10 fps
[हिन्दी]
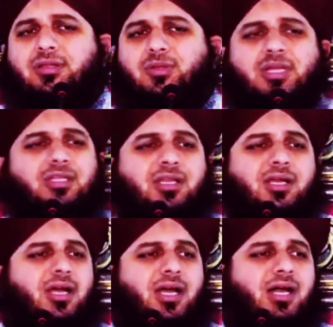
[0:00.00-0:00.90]
तो कहने
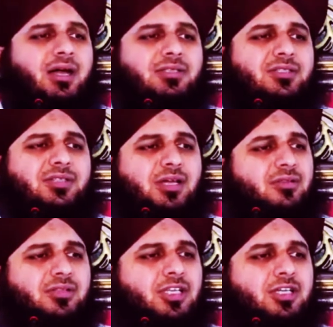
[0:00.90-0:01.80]
लगा आज
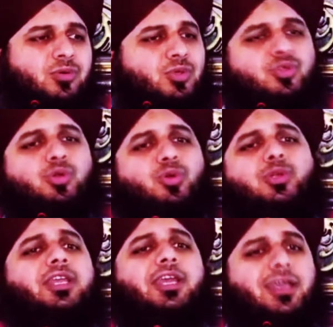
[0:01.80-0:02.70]
धरती का हुसन
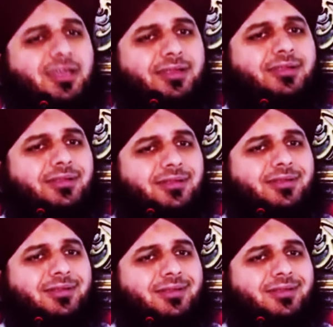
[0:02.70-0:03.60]
उठ गया है
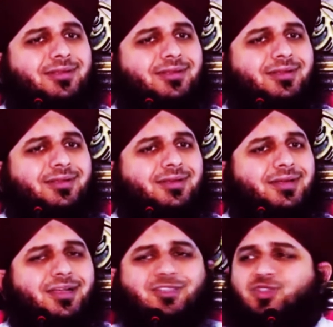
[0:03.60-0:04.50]

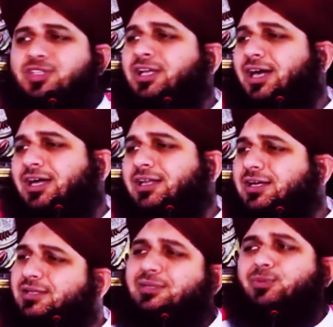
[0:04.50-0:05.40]
आज सिंगार
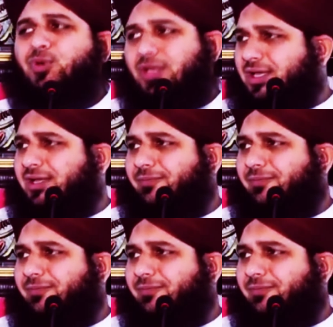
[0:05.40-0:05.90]
खत्म हो गया